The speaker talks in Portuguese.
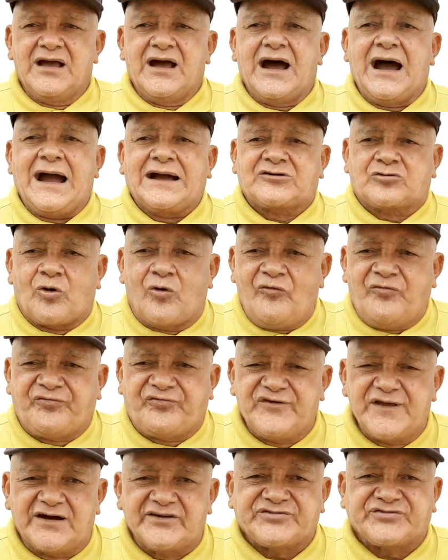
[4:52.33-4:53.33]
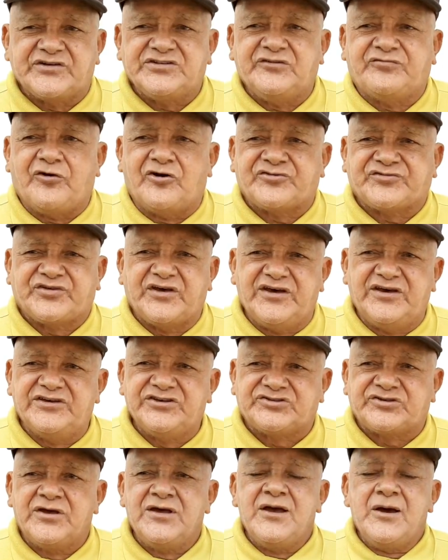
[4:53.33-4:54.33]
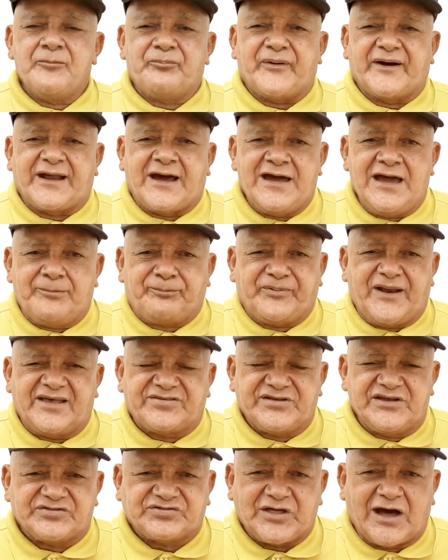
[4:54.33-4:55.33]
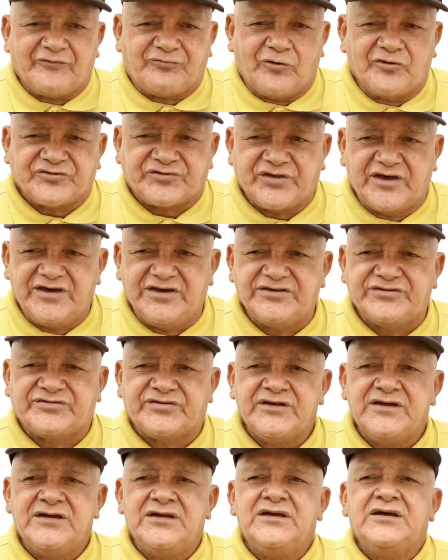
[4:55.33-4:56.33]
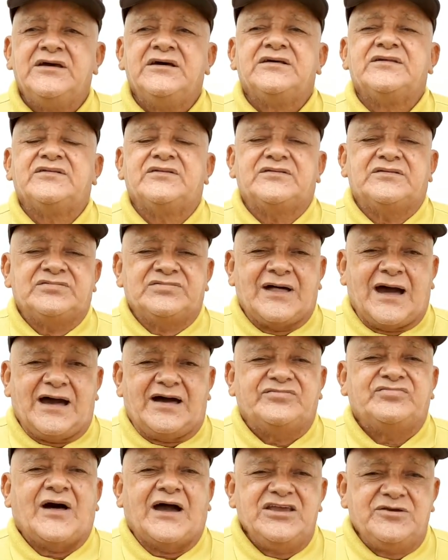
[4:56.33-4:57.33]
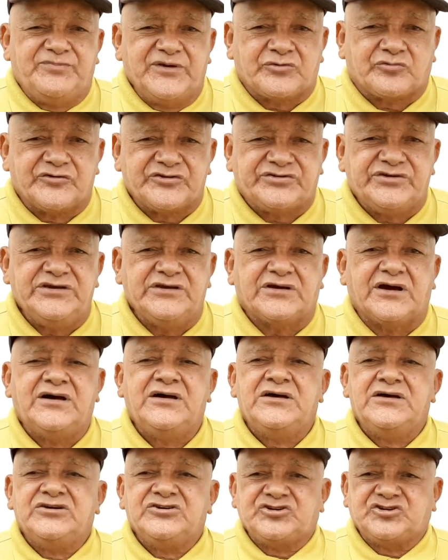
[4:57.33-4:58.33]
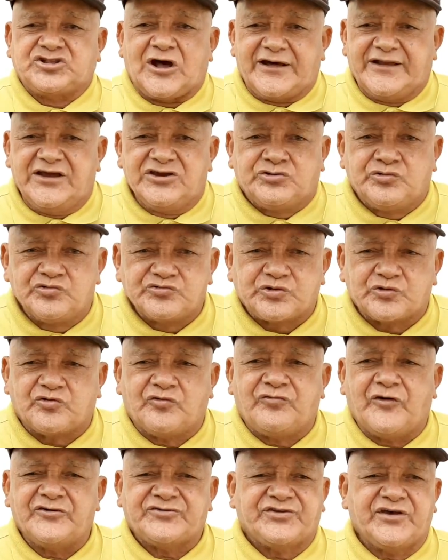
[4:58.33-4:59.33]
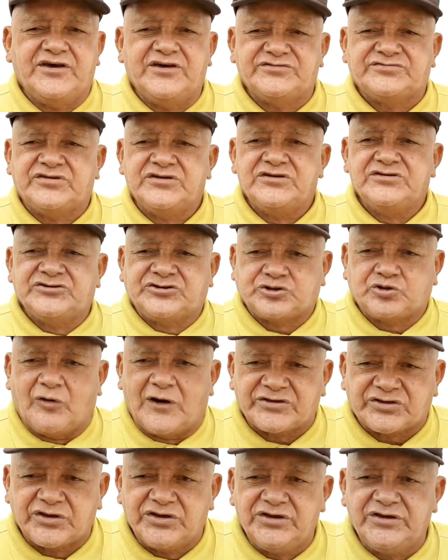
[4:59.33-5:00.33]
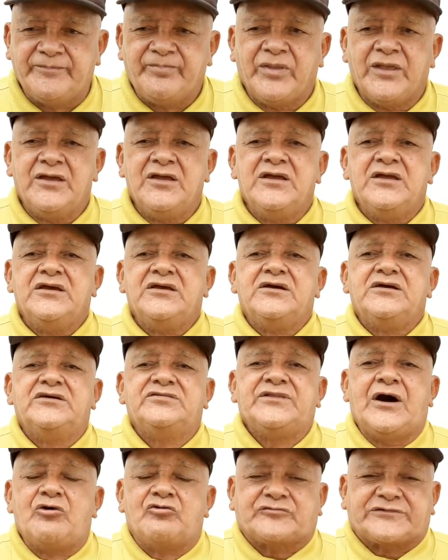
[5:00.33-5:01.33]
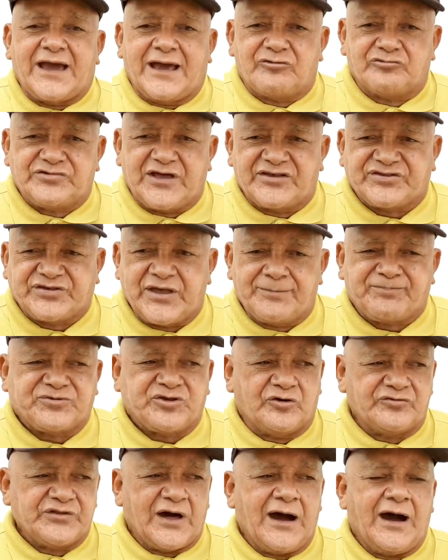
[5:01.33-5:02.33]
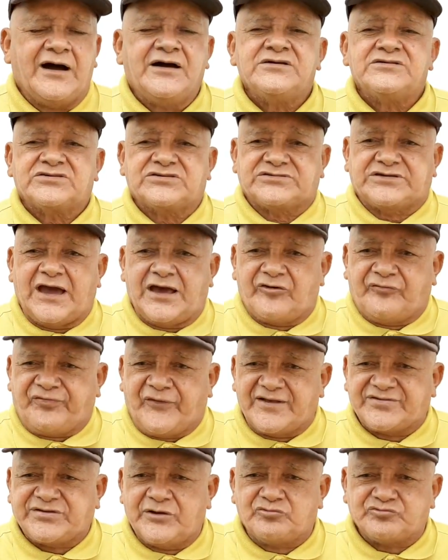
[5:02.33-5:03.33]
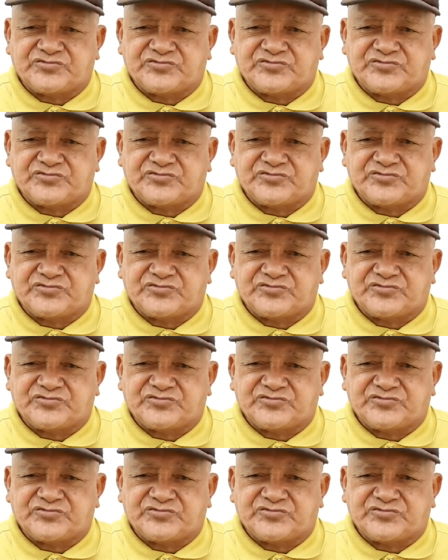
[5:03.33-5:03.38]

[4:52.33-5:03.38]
a confiança de vocês para representar vocês na, na Ibicuitinga, estarei junto com vocês. Estou aqui. Não quero decepcionar. Quero fazer um